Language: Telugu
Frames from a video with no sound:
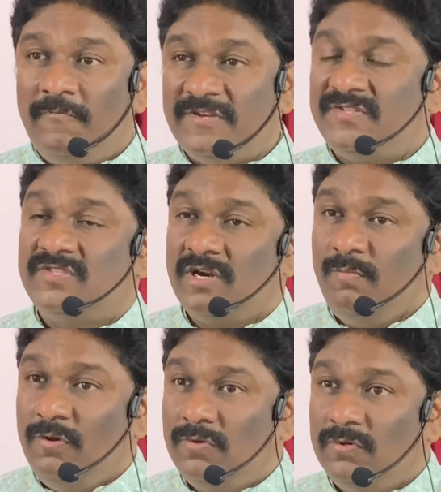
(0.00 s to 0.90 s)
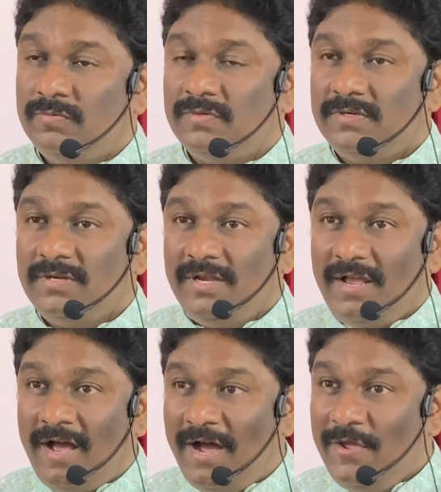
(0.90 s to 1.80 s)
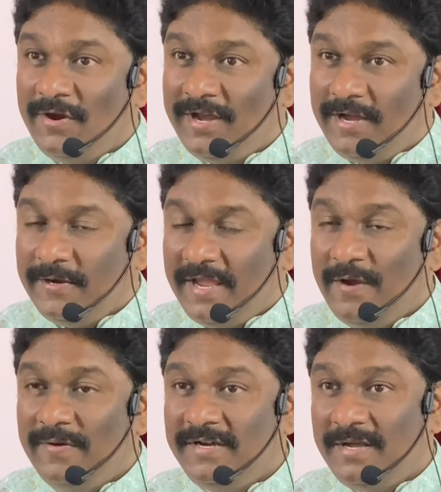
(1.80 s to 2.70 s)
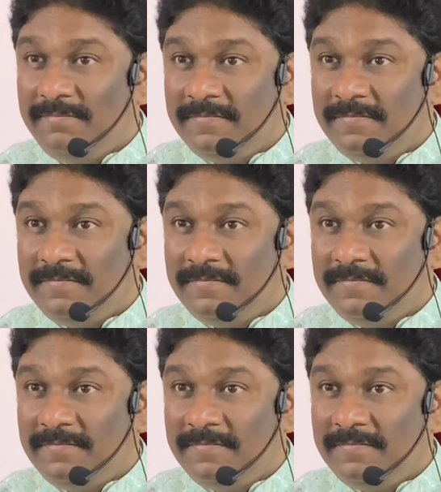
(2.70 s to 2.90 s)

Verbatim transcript: వస్త్రములు ఆ యొక్క ఏమంట